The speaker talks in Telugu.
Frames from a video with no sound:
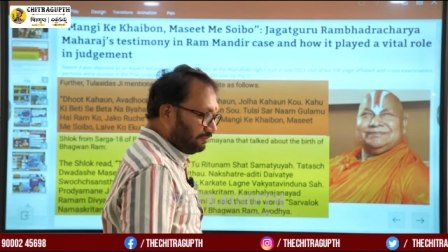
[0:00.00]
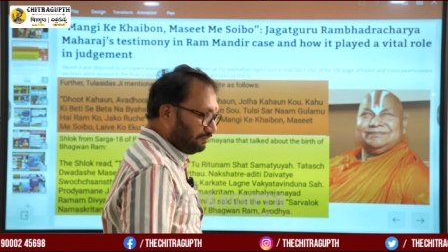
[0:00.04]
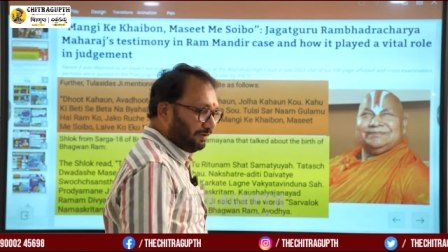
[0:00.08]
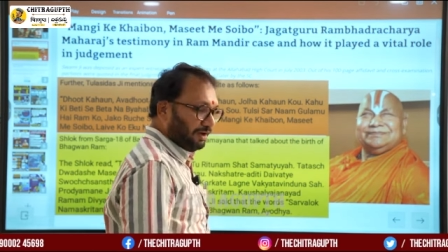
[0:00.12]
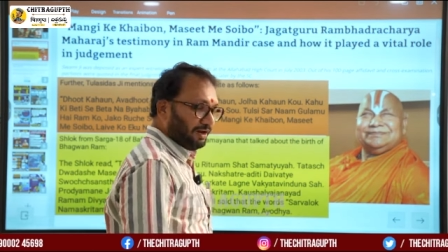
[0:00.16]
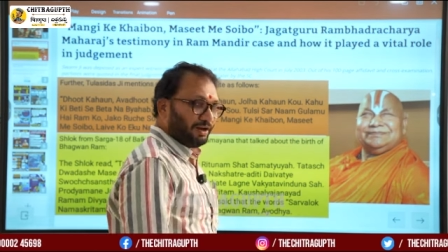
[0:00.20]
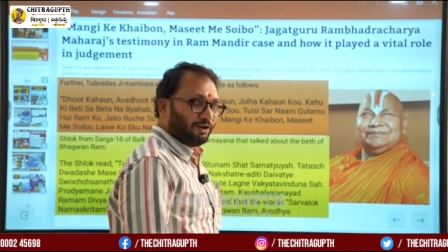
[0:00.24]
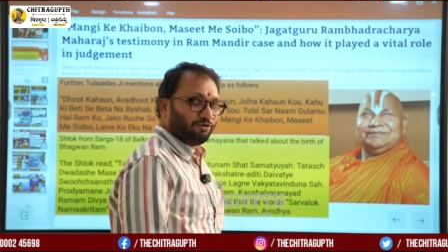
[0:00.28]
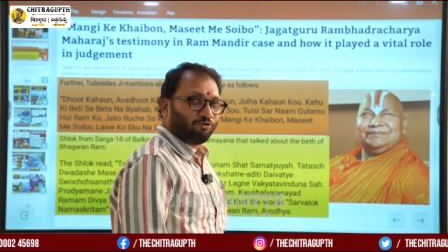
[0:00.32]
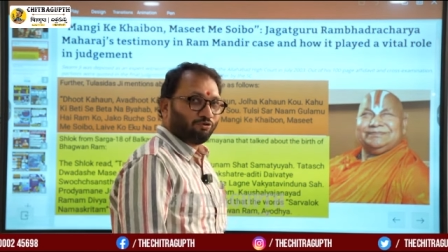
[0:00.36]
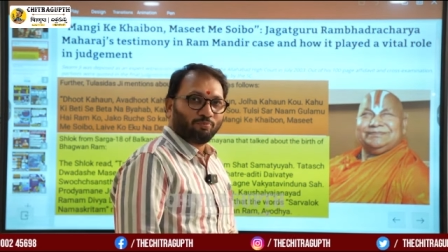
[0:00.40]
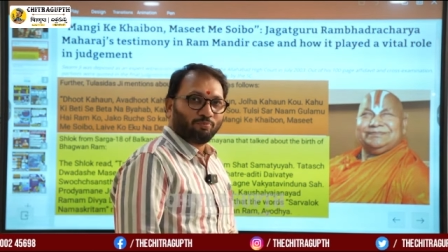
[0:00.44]

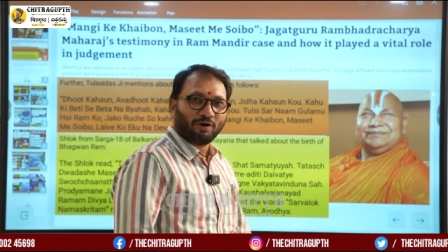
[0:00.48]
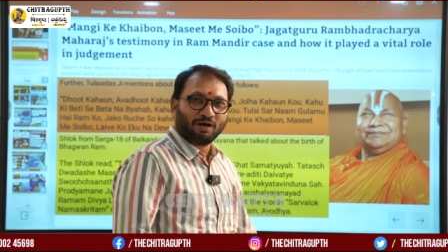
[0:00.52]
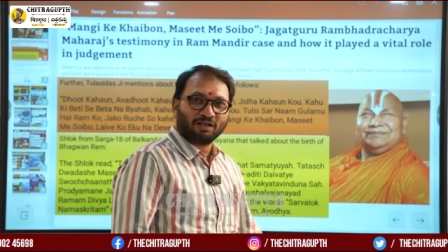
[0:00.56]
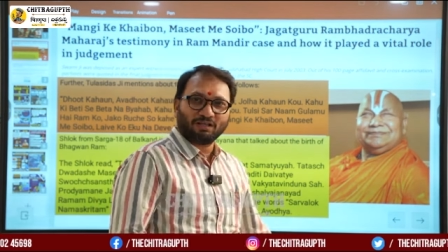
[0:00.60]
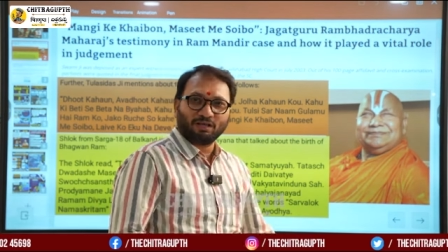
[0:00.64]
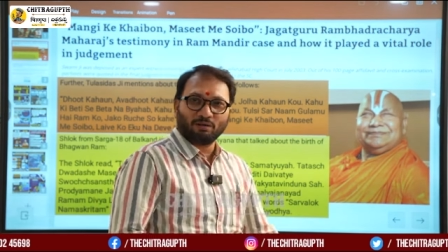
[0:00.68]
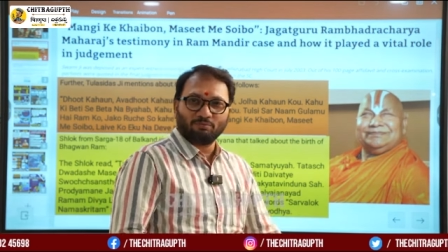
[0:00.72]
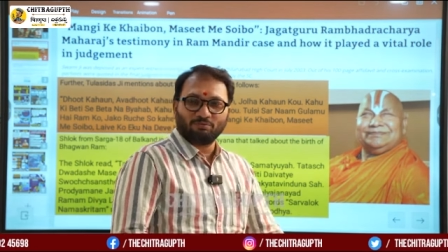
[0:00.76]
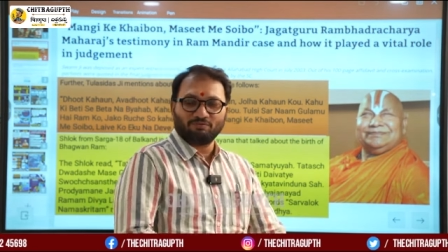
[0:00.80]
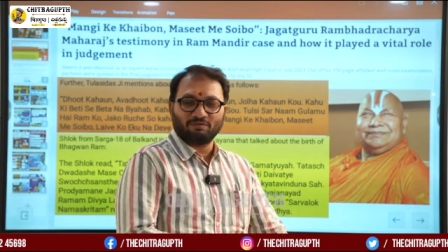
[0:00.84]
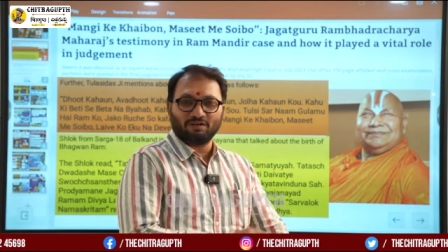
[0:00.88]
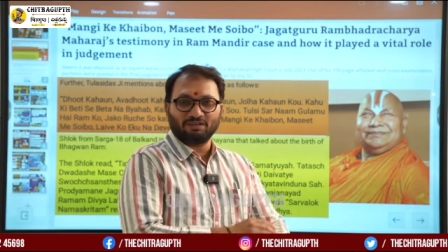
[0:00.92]
వాళ్లకు
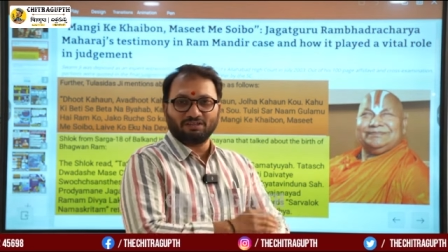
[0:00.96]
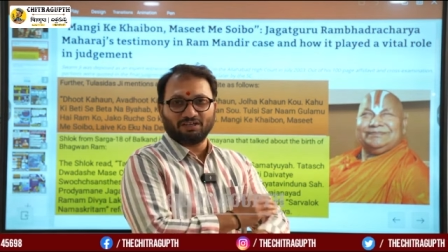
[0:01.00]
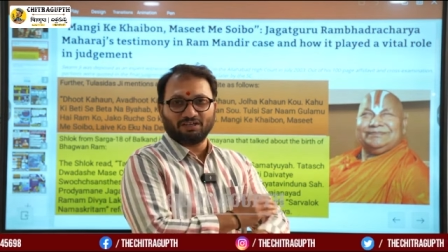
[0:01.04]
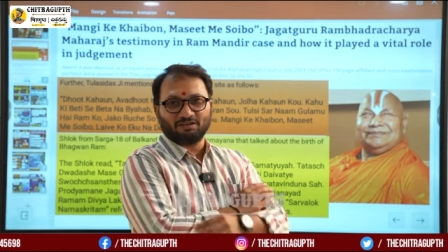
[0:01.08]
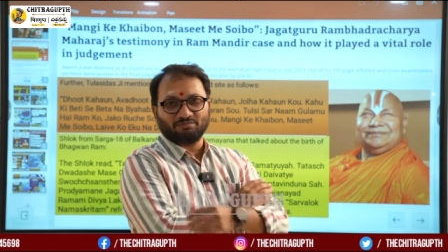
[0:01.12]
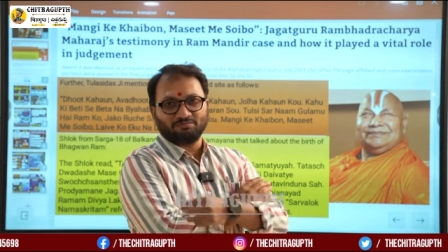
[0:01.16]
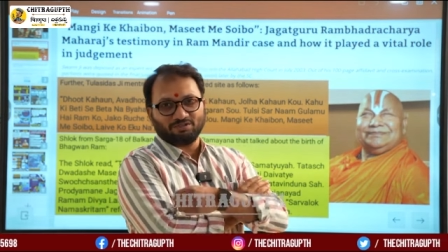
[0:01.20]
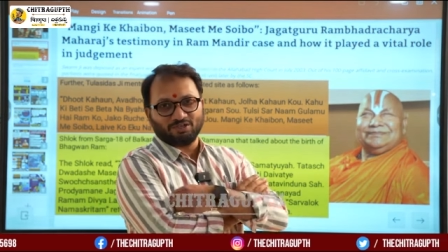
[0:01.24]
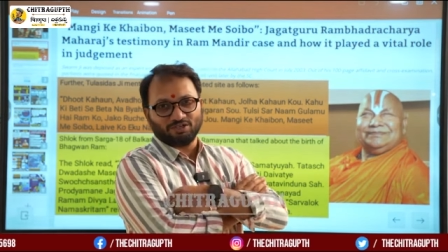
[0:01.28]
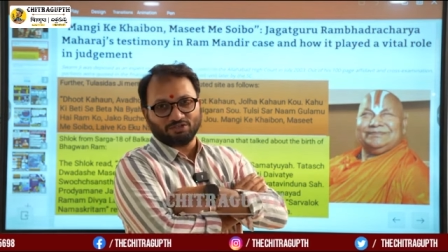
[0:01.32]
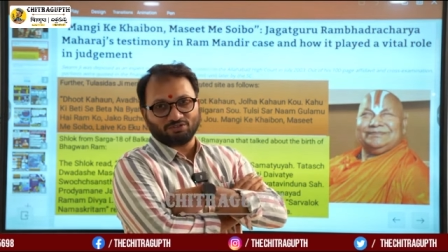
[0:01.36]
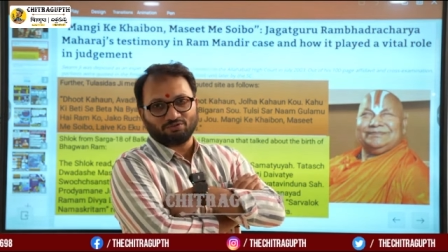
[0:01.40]

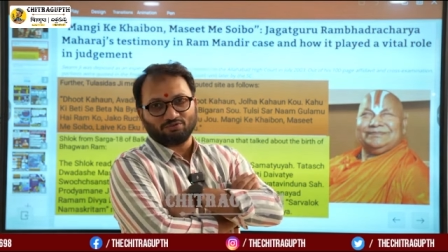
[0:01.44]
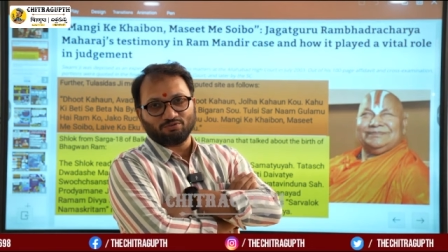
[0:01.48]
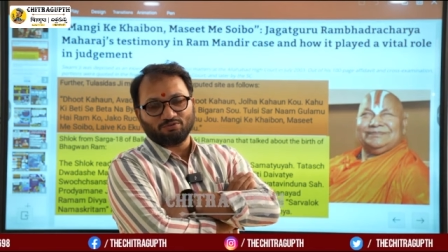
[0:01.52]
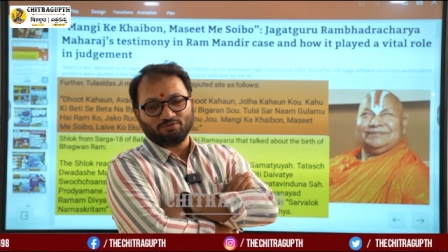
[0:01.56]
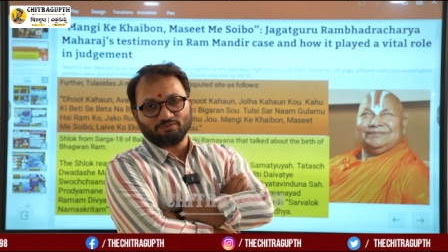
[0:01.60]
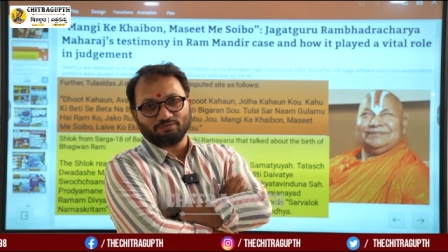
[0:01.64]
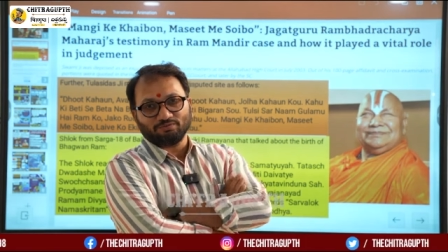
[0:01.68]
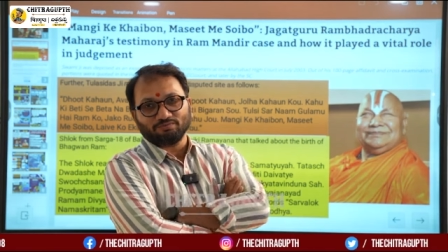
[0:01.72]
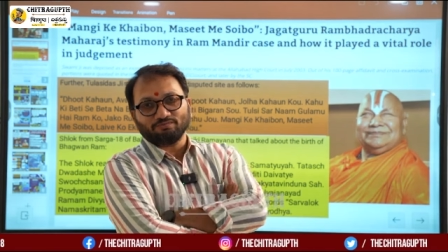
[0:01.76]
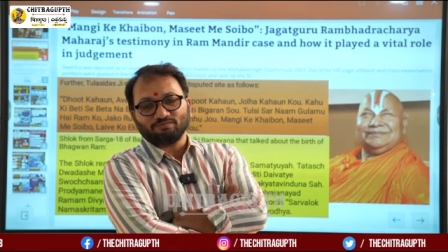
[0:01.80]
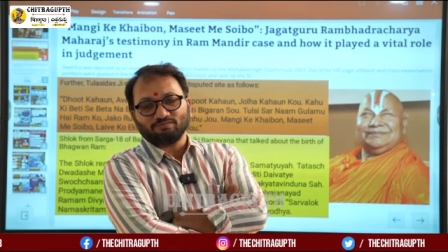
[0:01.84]
పాదాభివందనం చేస్తూ